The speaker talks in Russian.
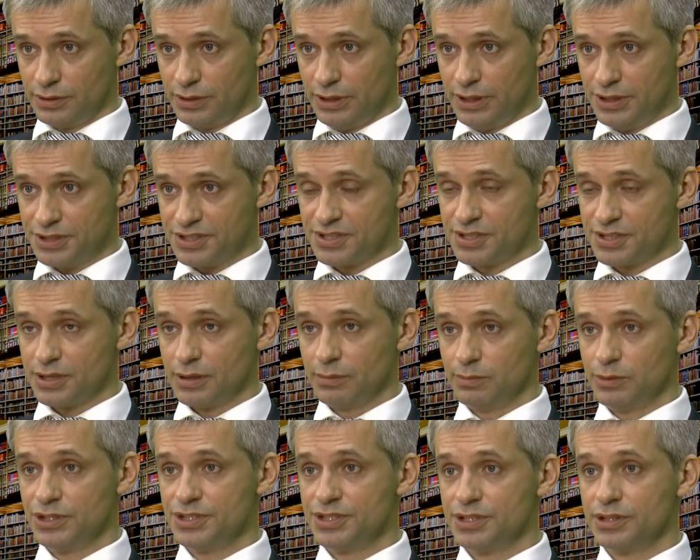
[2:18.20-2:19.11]
эти
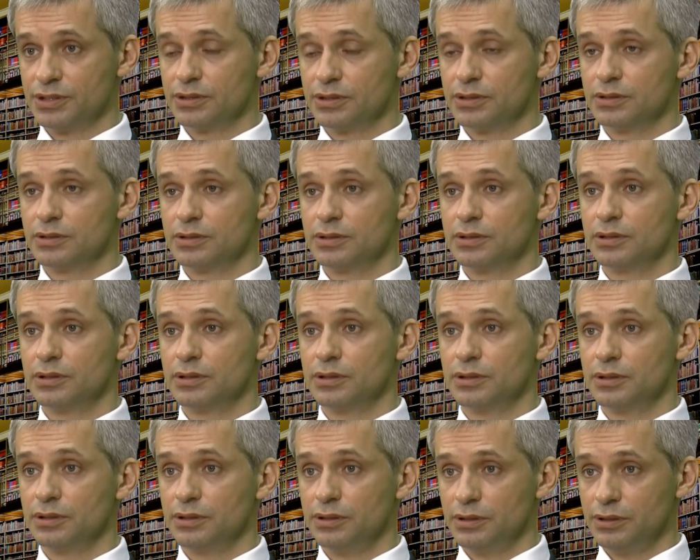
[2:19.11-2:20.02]
события
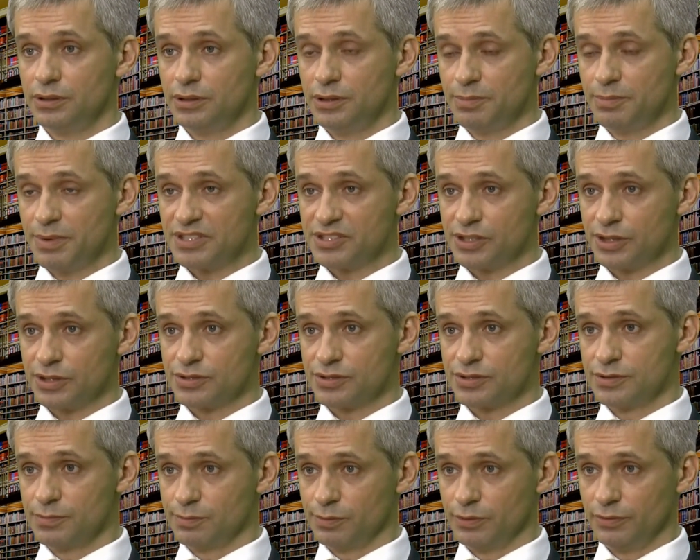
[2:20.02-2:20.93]

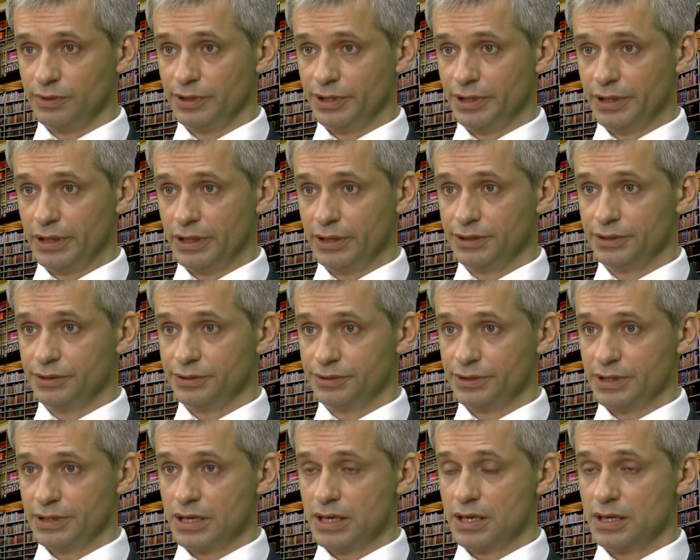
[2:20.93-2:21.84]
непосредственно повлияли
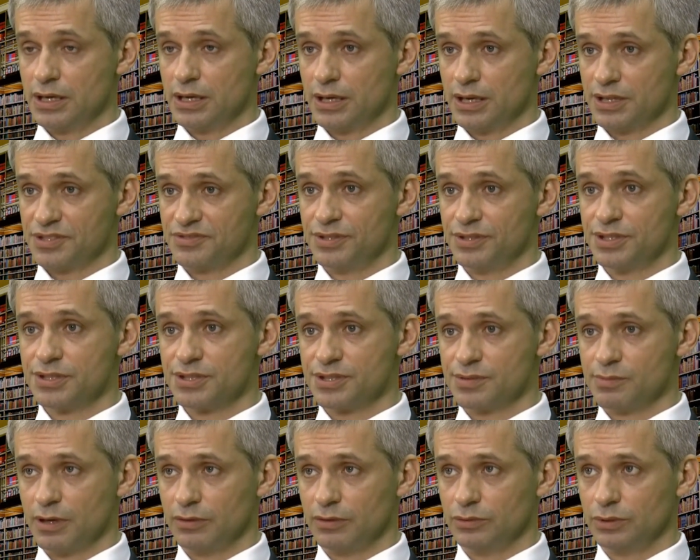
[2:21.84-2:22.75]
на развитие
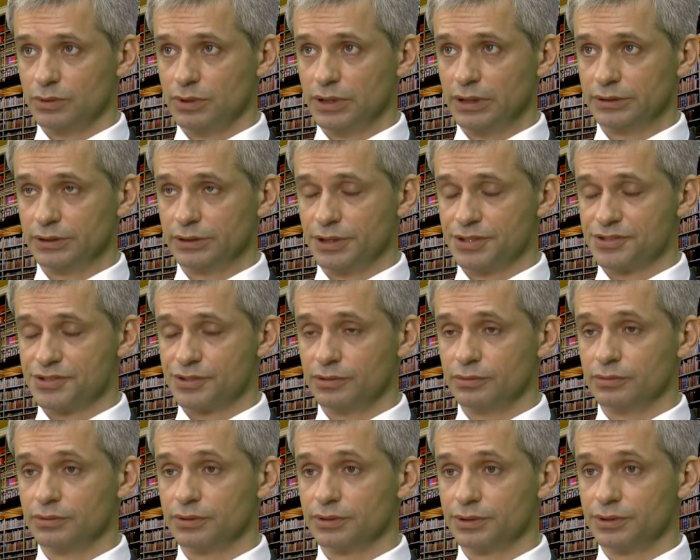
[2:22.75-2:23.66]
самого
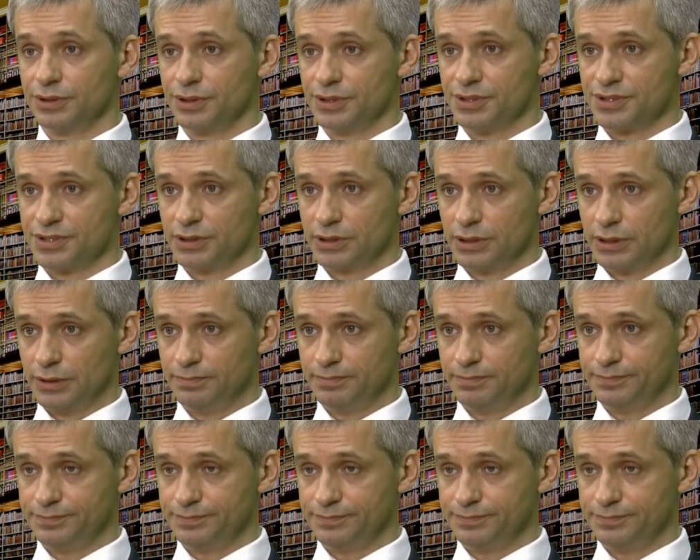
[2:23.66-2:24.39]
английского языка.